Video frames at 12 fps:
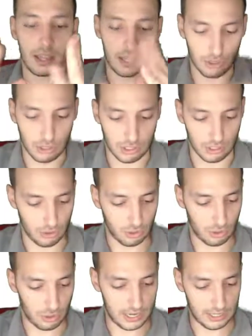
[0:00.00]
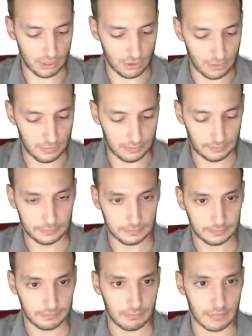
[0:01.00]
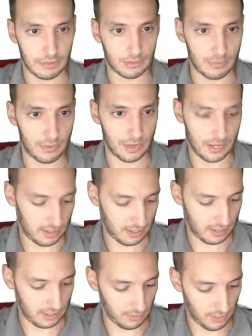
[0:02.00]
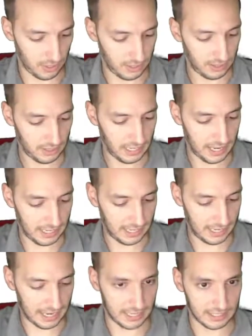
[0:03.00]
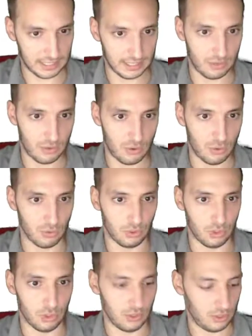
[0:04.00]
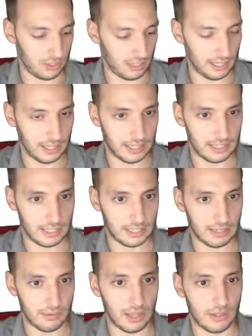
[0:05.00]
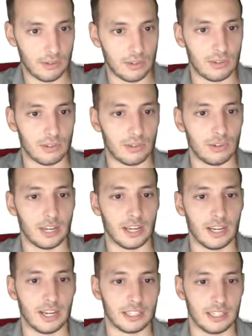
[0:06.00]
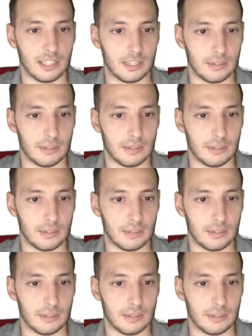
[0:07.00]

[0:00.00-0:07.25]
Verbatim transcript: Entonces, en nuestro caso, vamos a poner, si ponéis try catch junto y le dais a tabulador, os lo genera así.